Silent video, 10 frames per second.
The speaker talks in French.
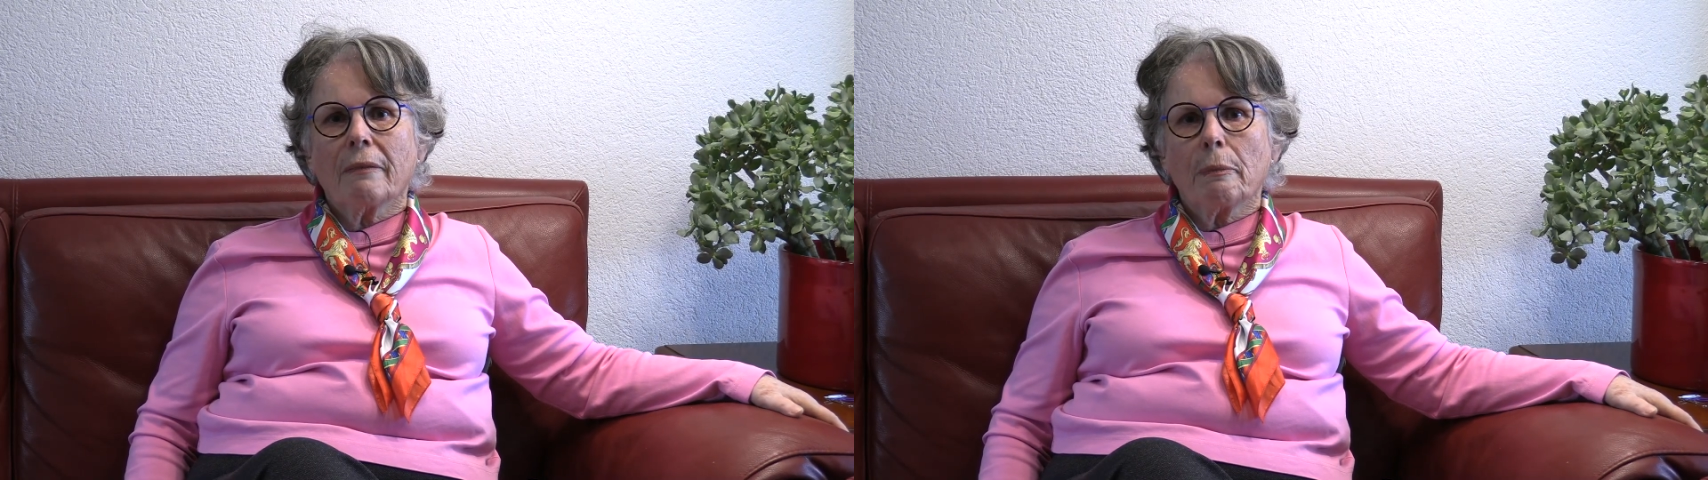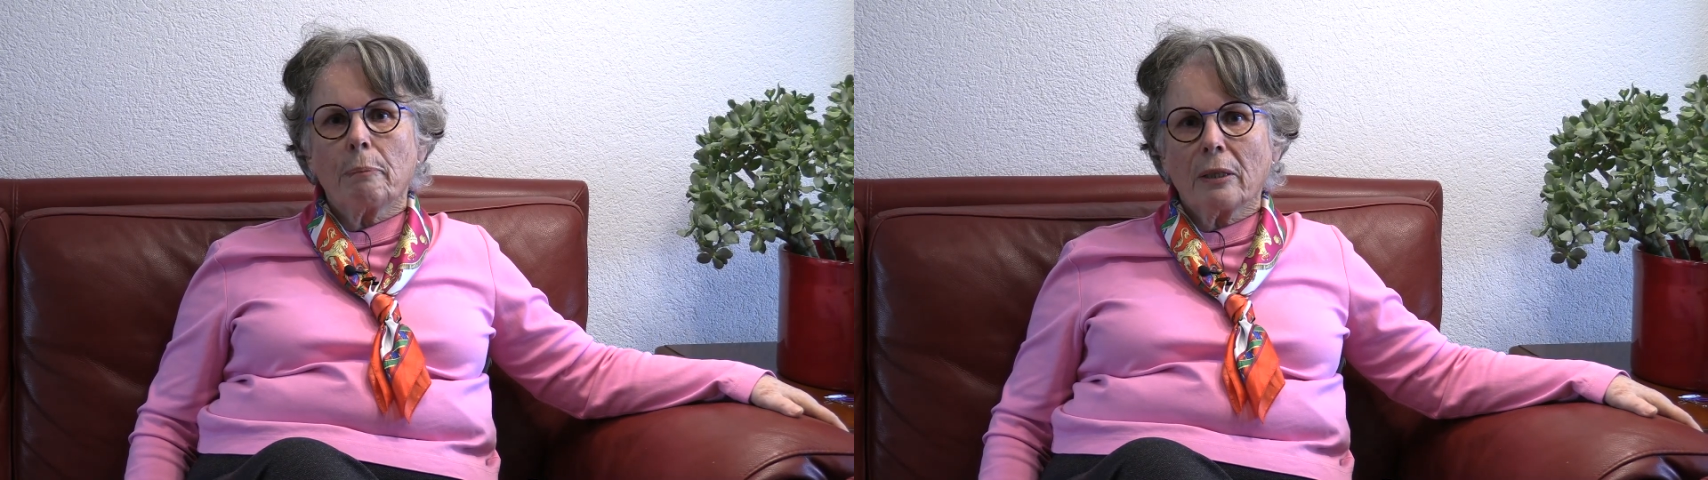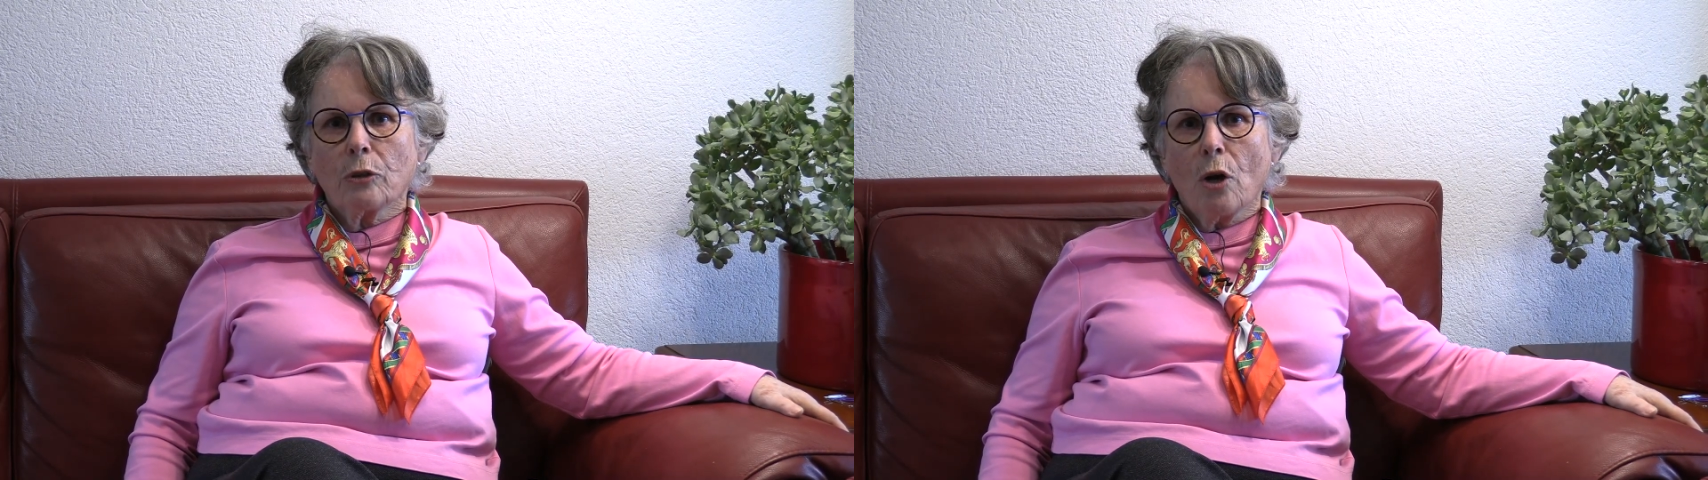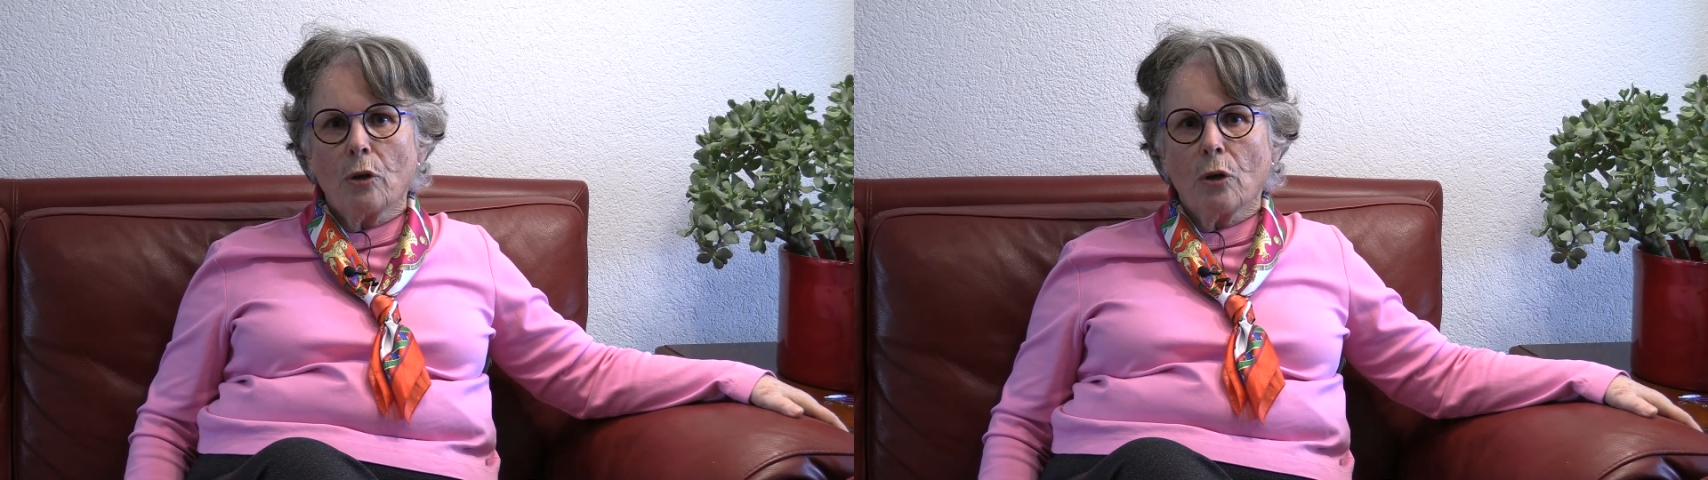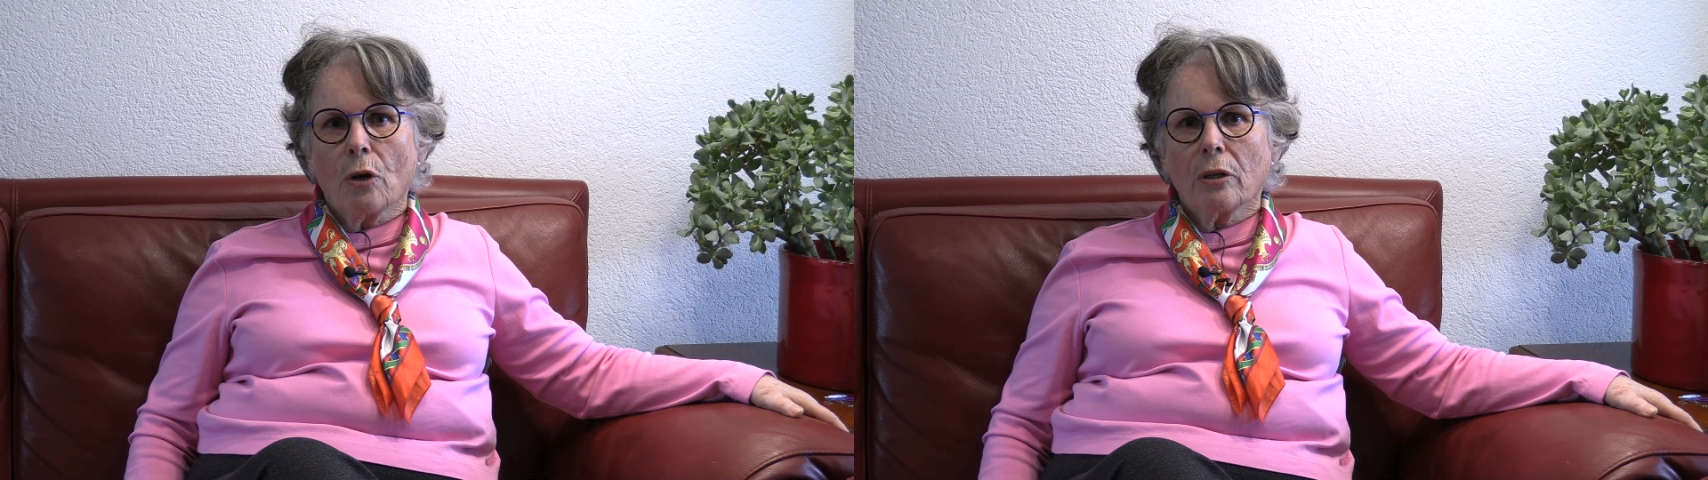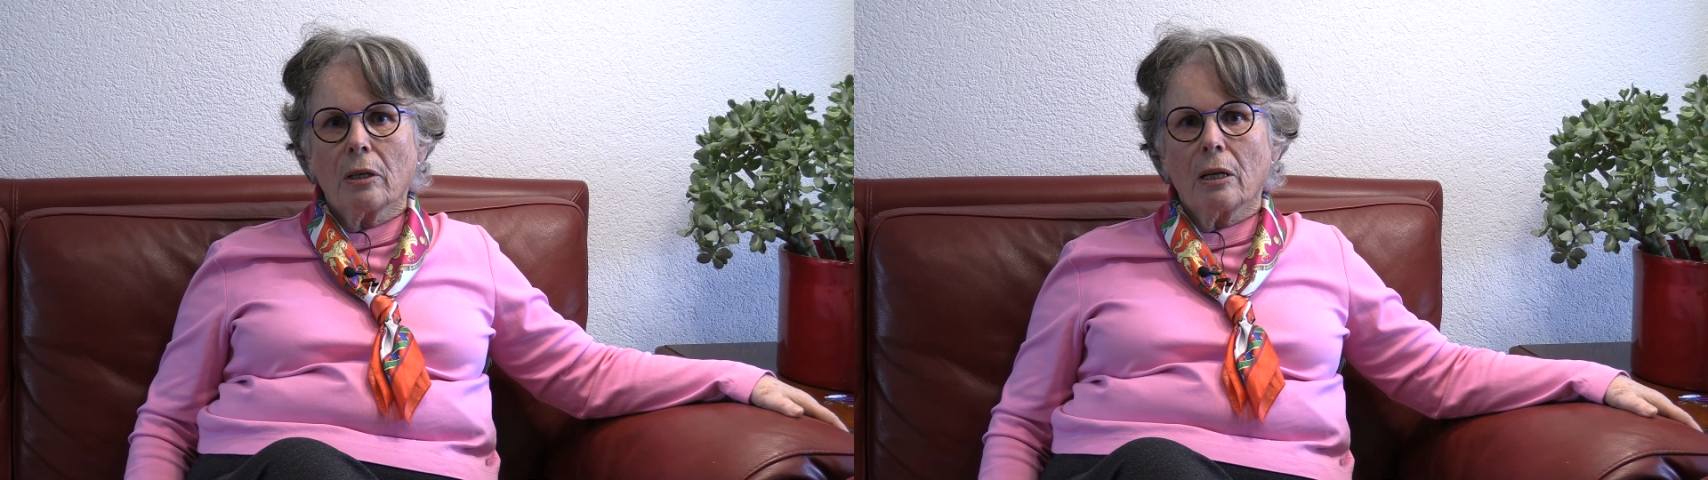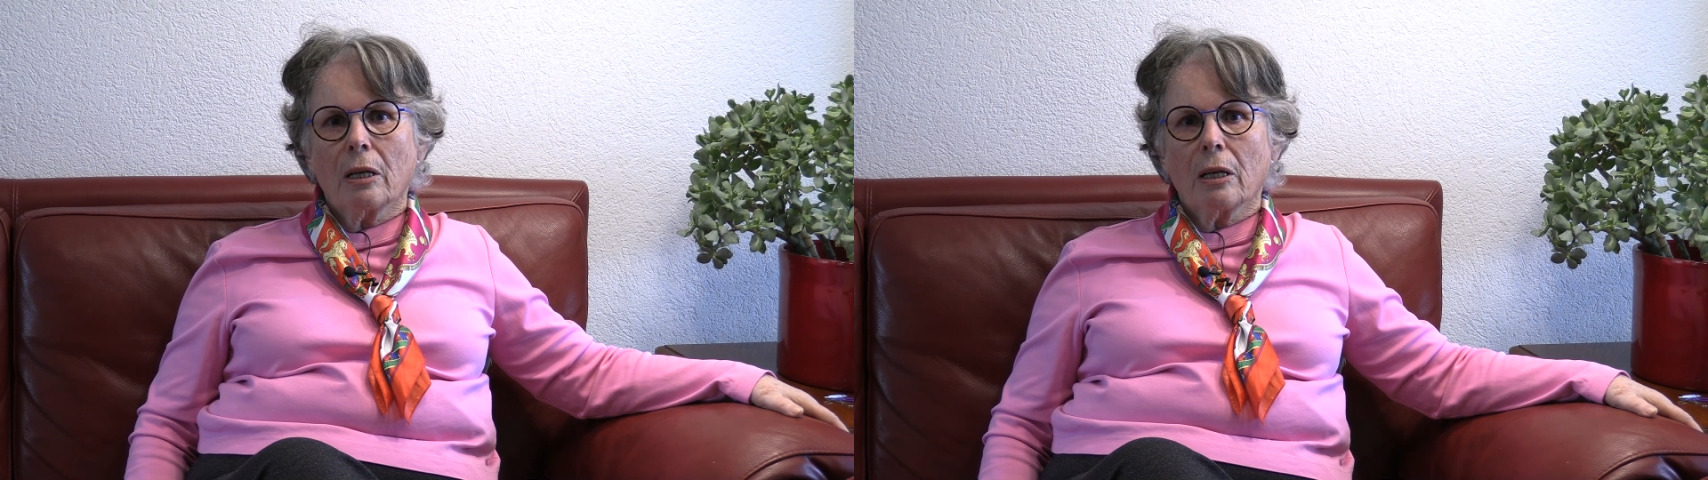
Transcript: avait perdu un œil